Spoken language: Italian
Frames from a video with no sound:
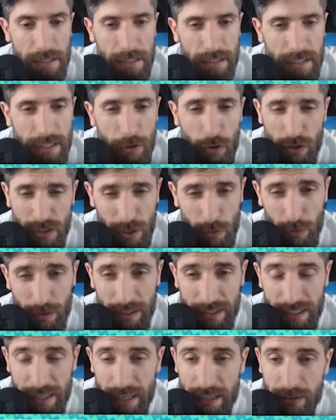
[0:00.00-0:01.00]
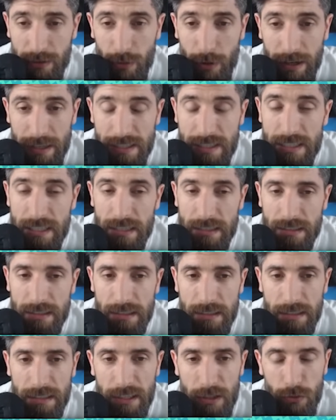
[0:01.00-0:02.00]
Che cosa ha guadagnato
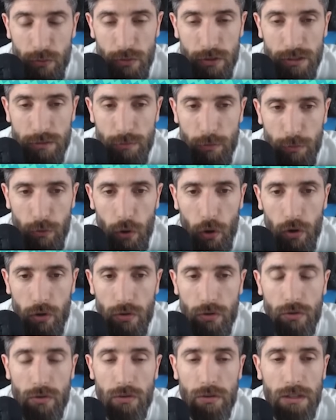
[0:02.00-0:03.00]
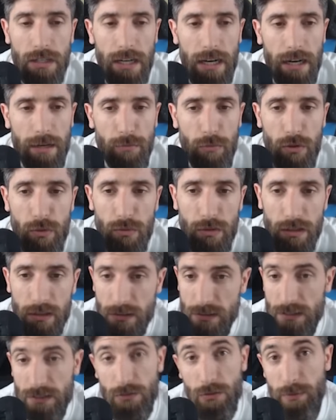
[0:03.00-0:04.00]
Ancient nell'ultimo blocco? Ha, blo-
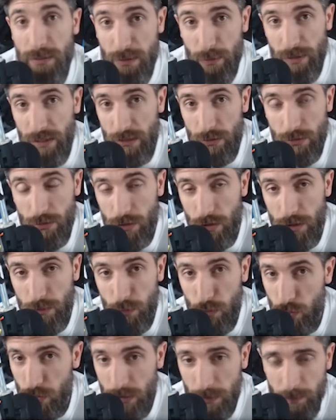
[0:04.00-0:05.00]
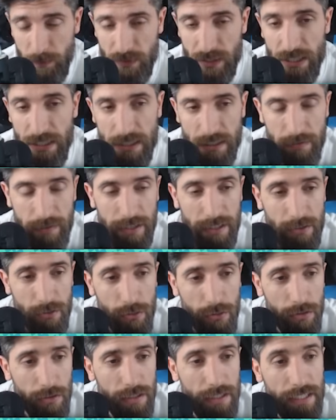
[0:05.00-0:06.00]
ha sicuramente guadagnato il Rory Moon che è
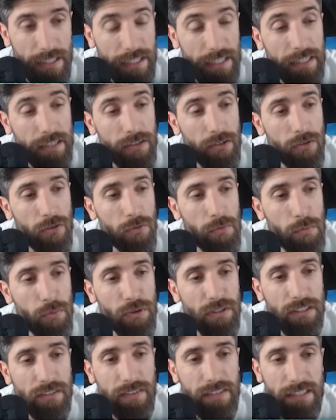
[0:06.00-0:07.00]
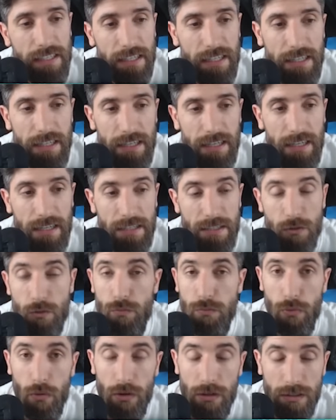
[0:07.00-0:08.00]
arrivato e come potete vedere le
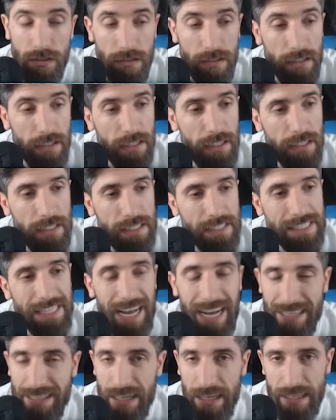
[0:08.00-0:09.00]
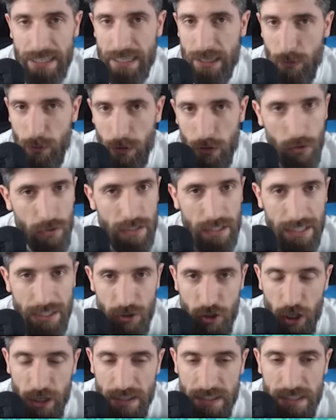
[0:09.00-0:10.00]
supporter. Sada era qualcosa
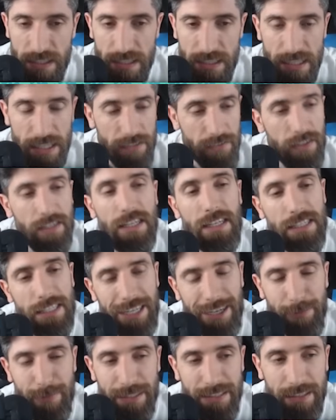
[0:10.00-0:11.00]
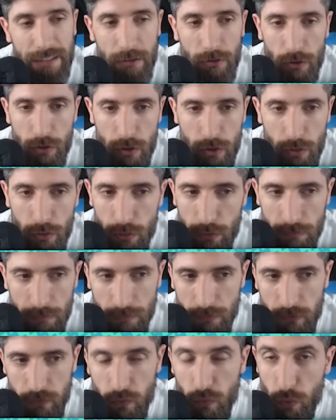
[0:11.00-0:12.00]
che già esisteva ed è chiaramente il nostro
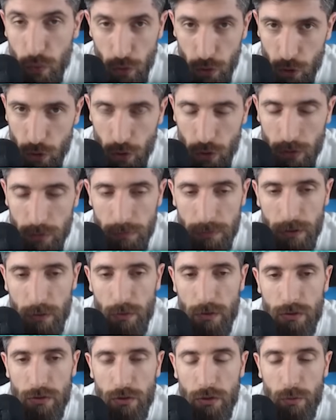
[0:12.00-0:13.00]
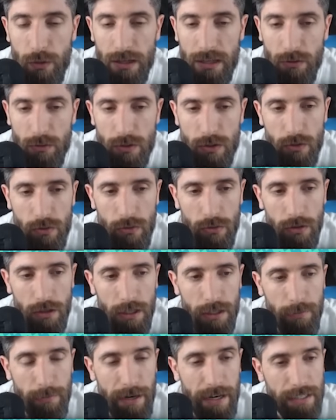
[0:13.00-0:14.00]
fulcro per quanto riguarda questo
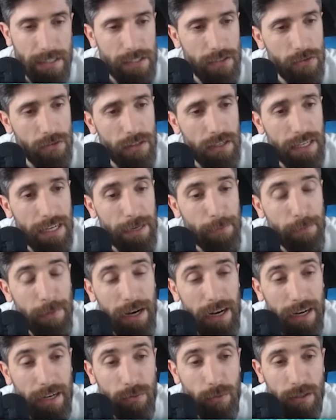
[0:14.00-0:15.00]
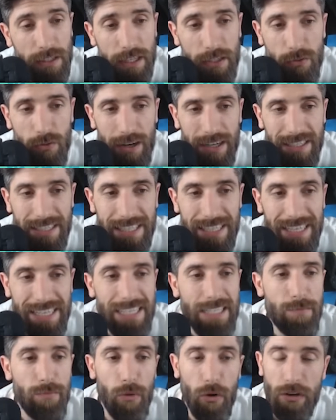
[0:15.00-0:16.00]
mazzo, ma ha guadagnato anche
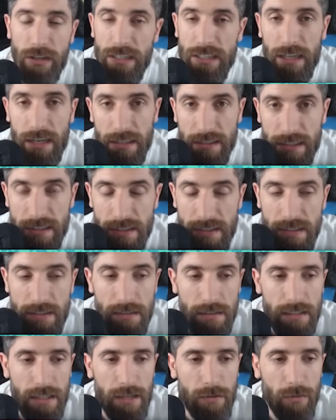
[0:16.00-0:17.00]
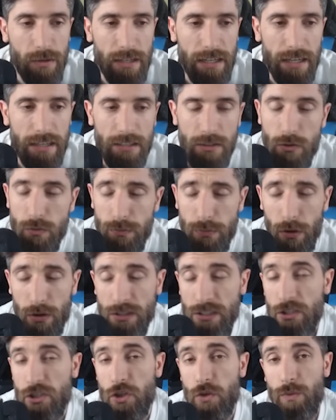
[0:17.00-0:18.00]
Explorer Guidance che è una carta
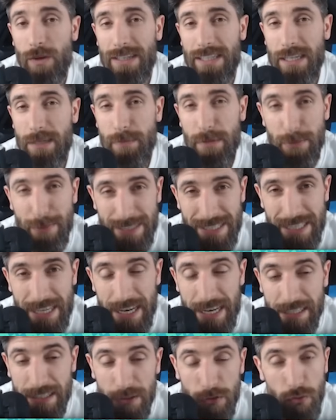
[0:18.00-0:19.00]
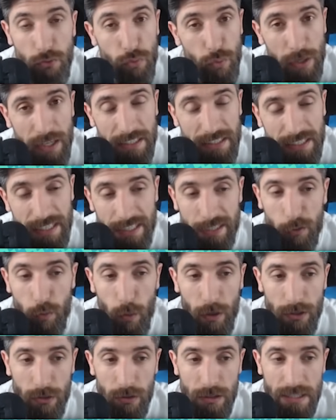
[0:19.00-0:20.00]
supporto, dice guarda le prime 6, 2 le tieni,
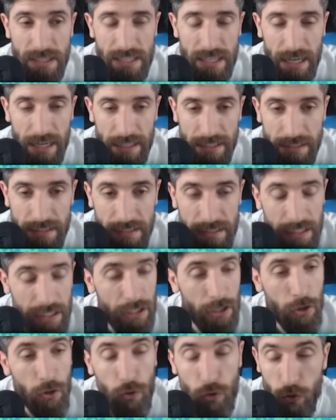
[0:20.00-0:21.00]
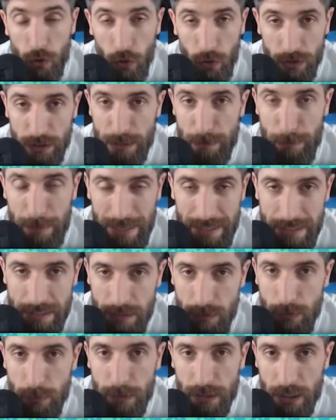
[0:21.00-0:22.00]
4 le scarti, non il
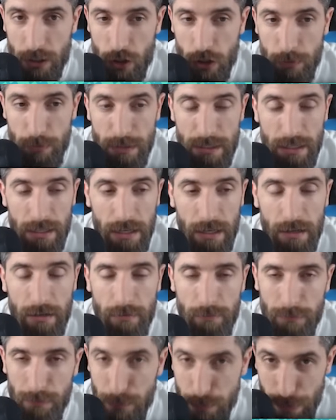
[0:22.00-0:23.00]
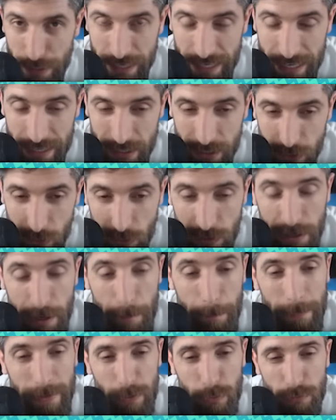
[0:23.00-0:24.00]
massimo perché ci milla parecchio,
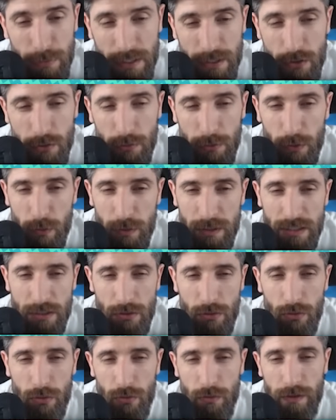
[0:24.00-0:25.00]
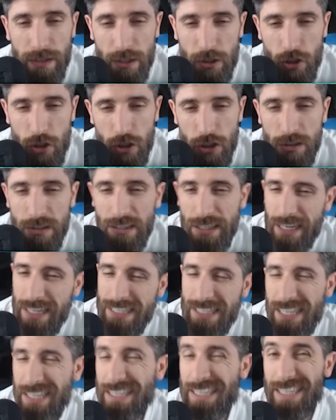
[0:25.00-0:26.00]
ma in un mazzo come questo dove ci
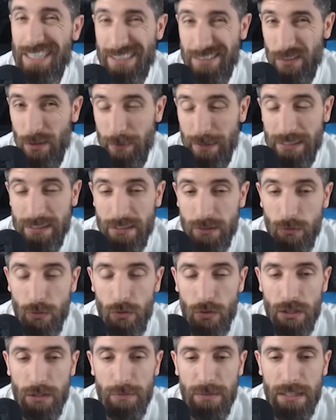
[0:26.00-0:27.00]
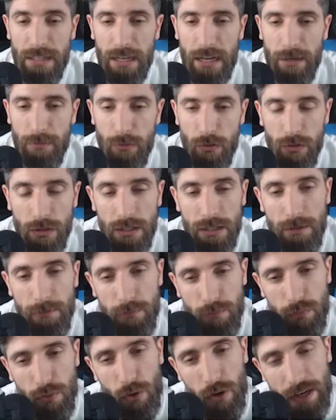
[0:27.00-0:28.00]
interessa relativamente quello che millamo
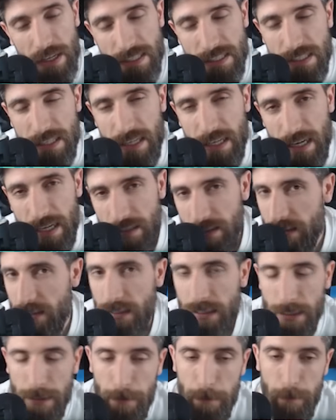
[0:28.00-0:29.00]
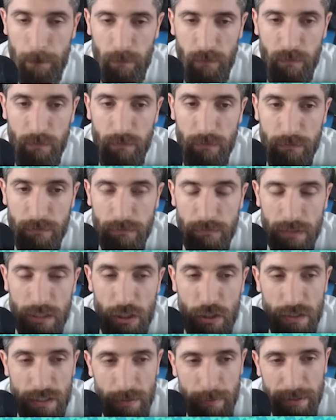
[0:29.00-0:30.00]
può essere anche mh,
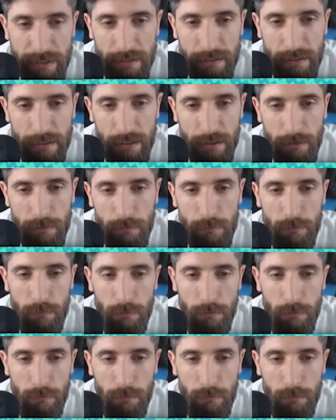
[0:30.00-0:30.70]
decisamente